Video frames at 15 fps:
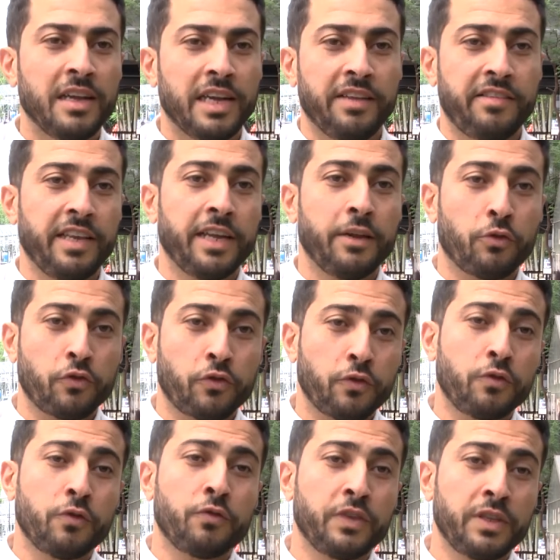Et c'est quelque
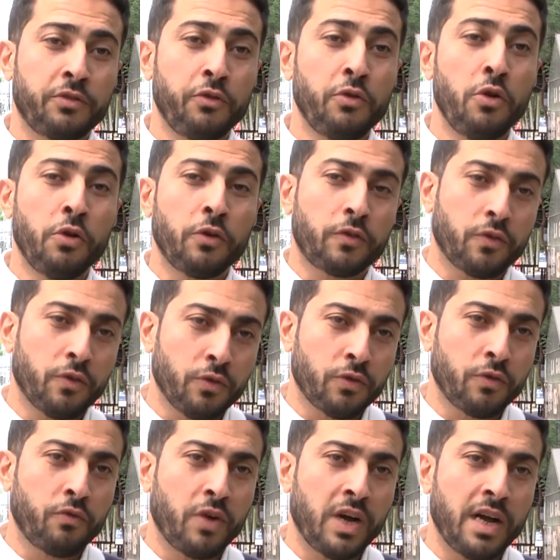chose, en fait, une leçon
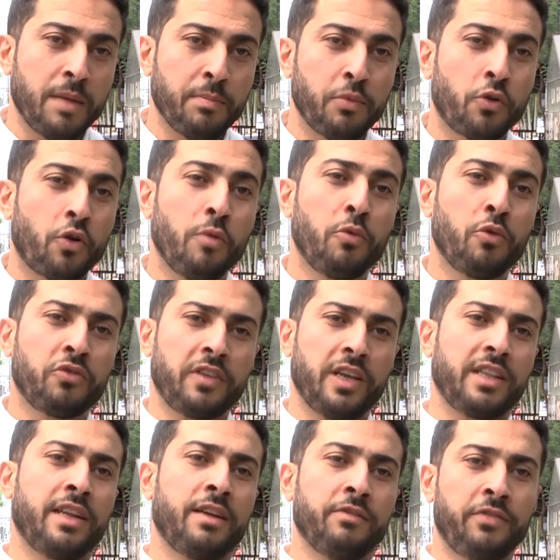de voir un peu comment
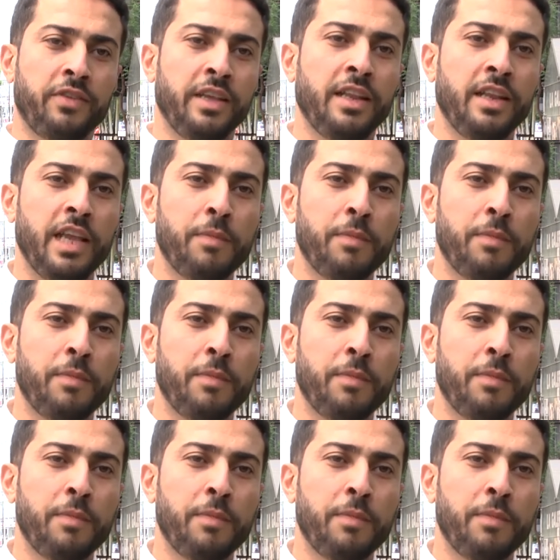certaines villes,